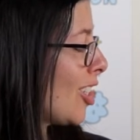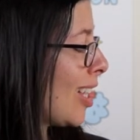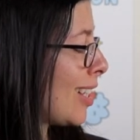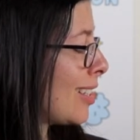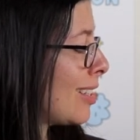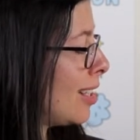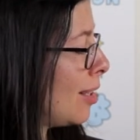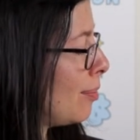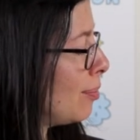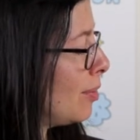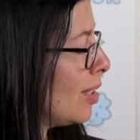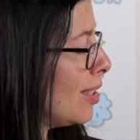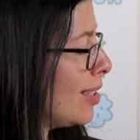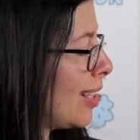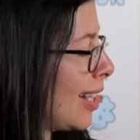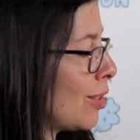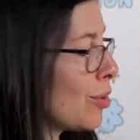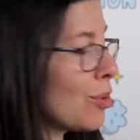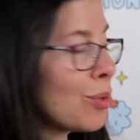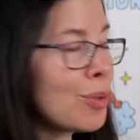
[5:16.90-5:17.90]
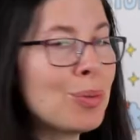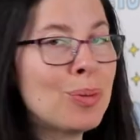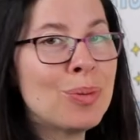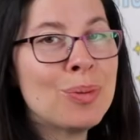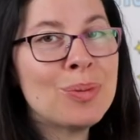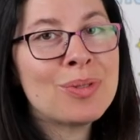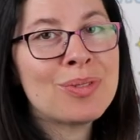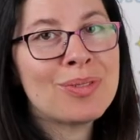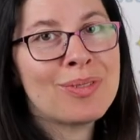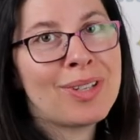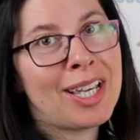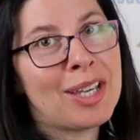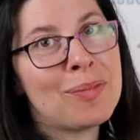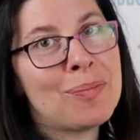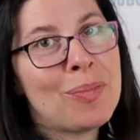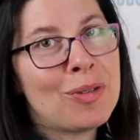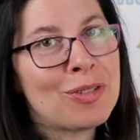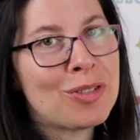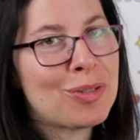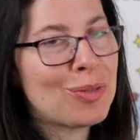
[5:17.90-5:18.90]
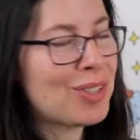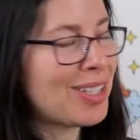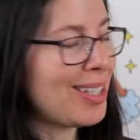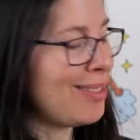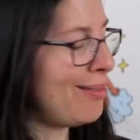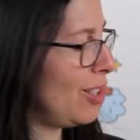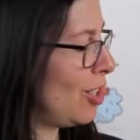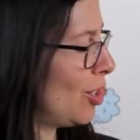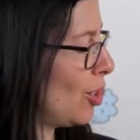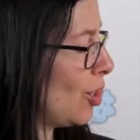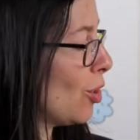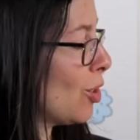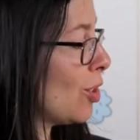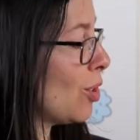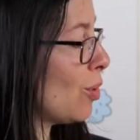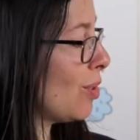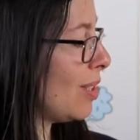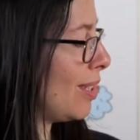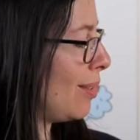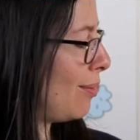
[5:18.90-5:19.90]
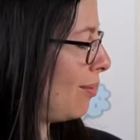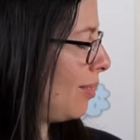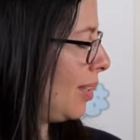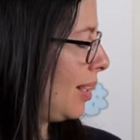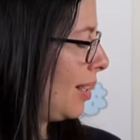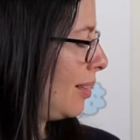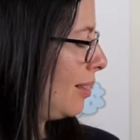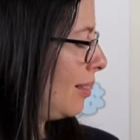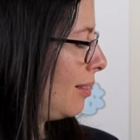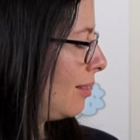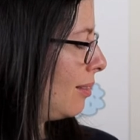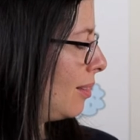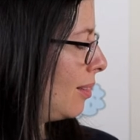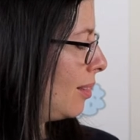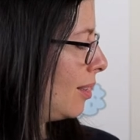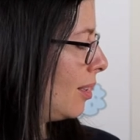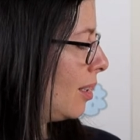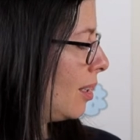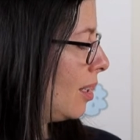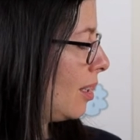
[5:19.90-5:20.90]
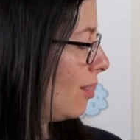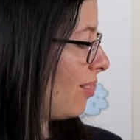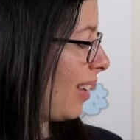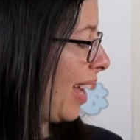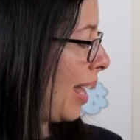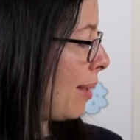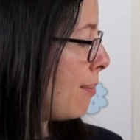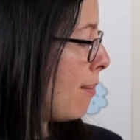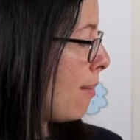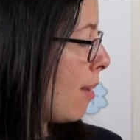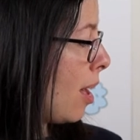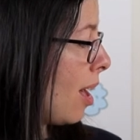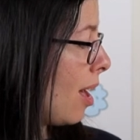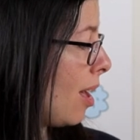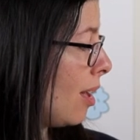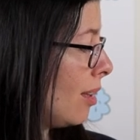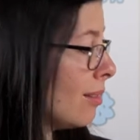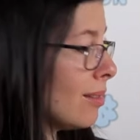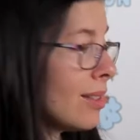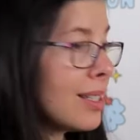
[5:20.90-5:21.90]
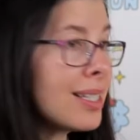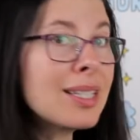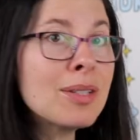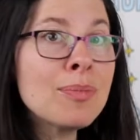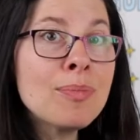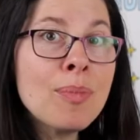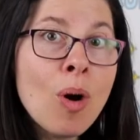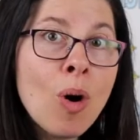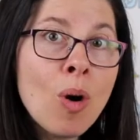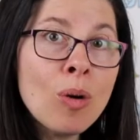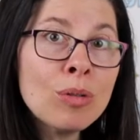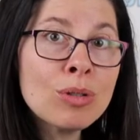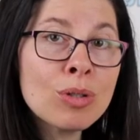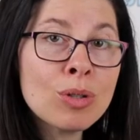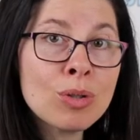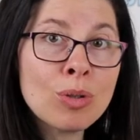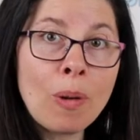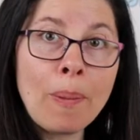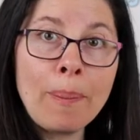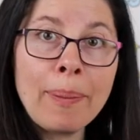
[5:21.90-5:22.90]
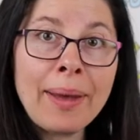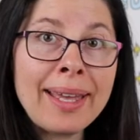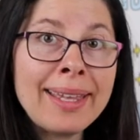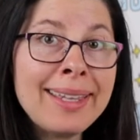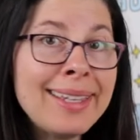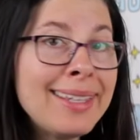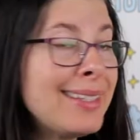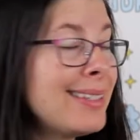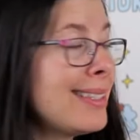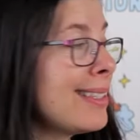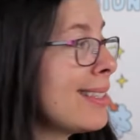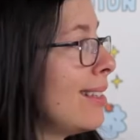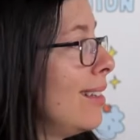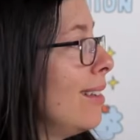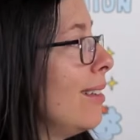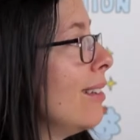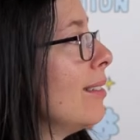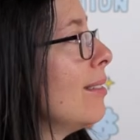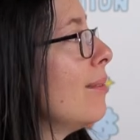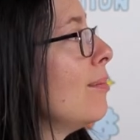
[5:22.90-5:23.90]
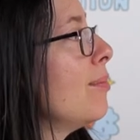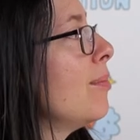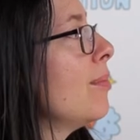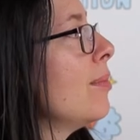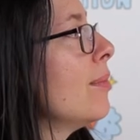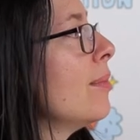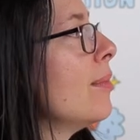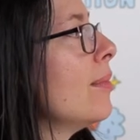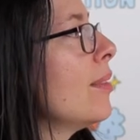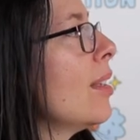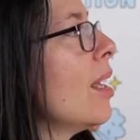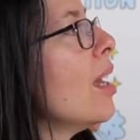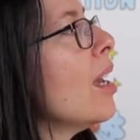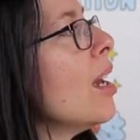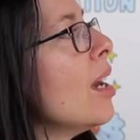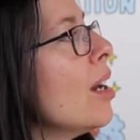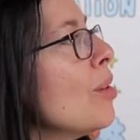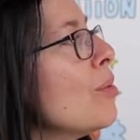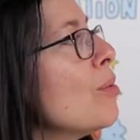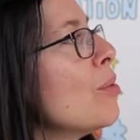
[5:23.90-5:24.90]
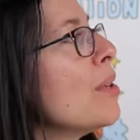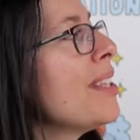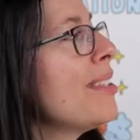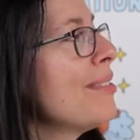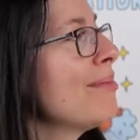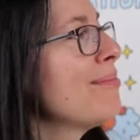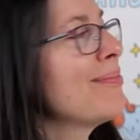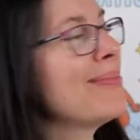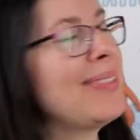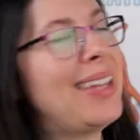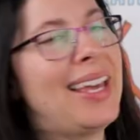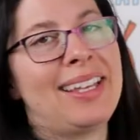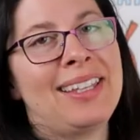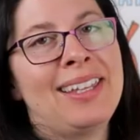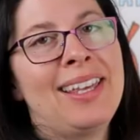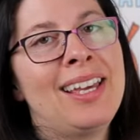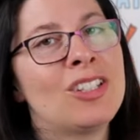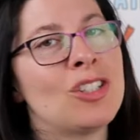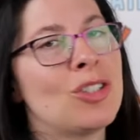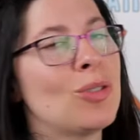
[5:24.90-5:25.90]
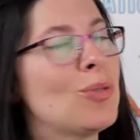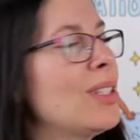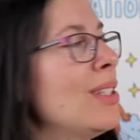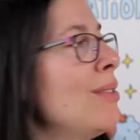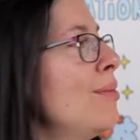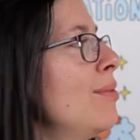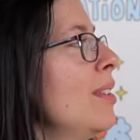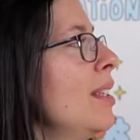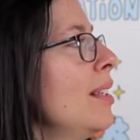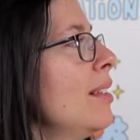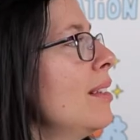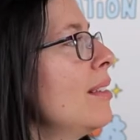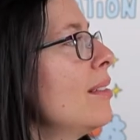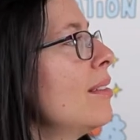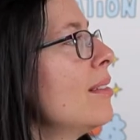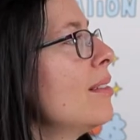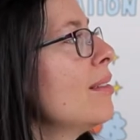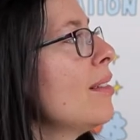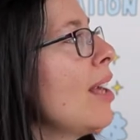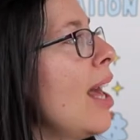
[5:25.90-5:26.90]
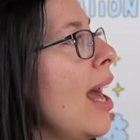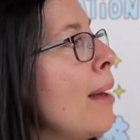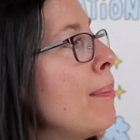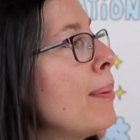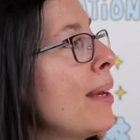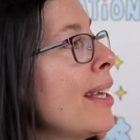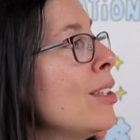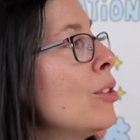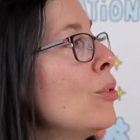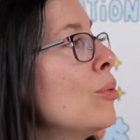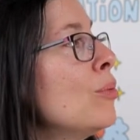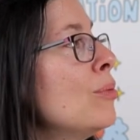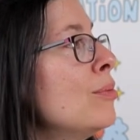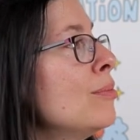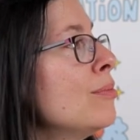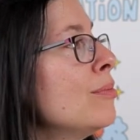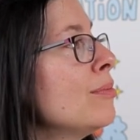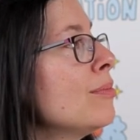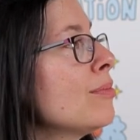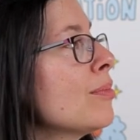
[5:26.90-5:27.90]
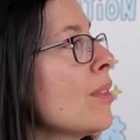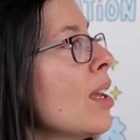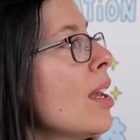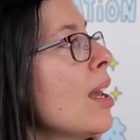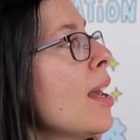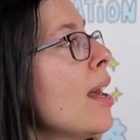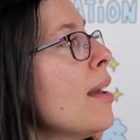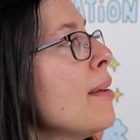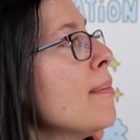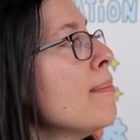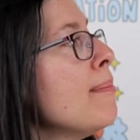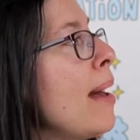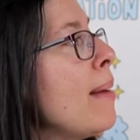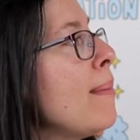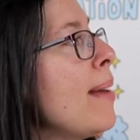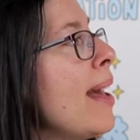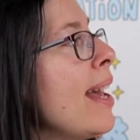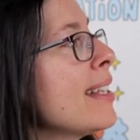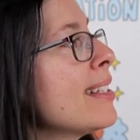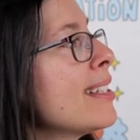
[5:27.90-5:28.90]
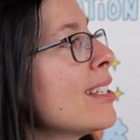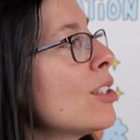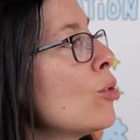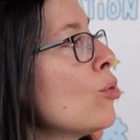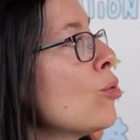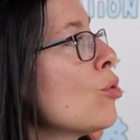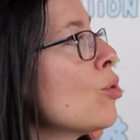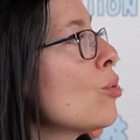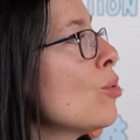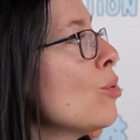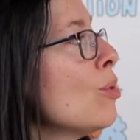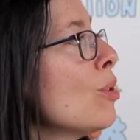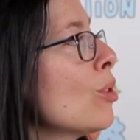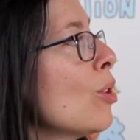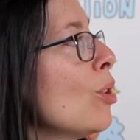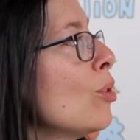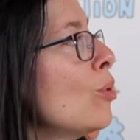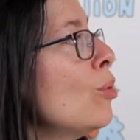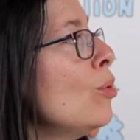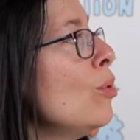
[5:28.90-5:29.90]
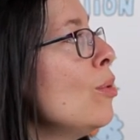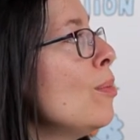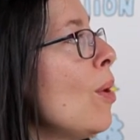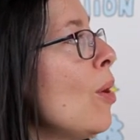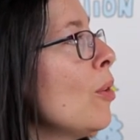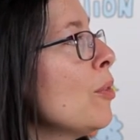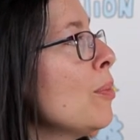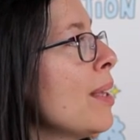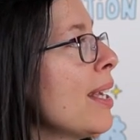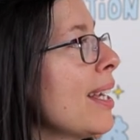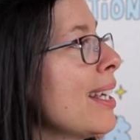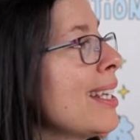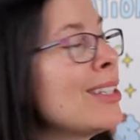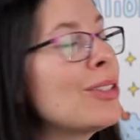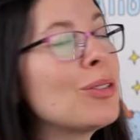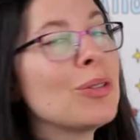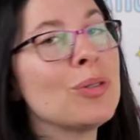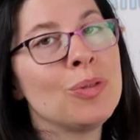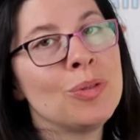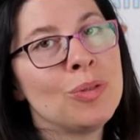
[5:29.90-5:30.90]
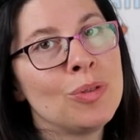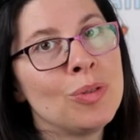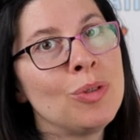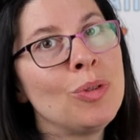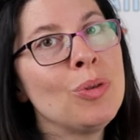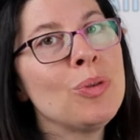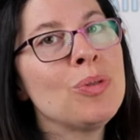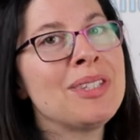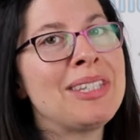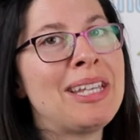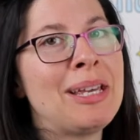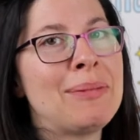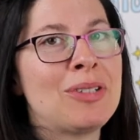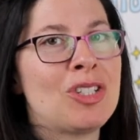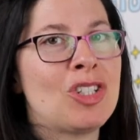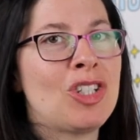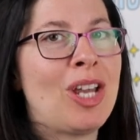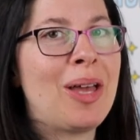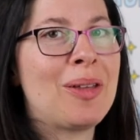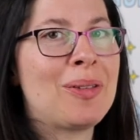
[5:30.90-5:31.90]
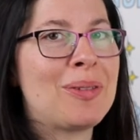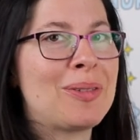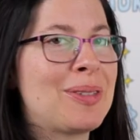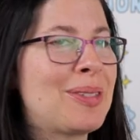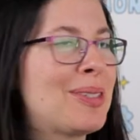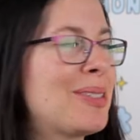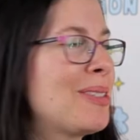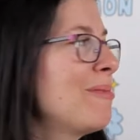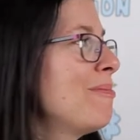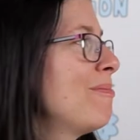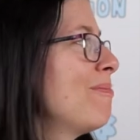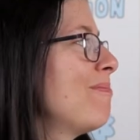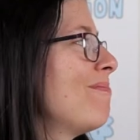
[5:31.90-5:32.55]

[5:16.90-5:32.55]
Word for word: j'accepte tes excuses, répond Joséphine. Vraiment? dit Maude surprise. Oui, acquiert Joséphine. Après tout, ma mère dit toujours que tout le monde mérite une deuxième chance.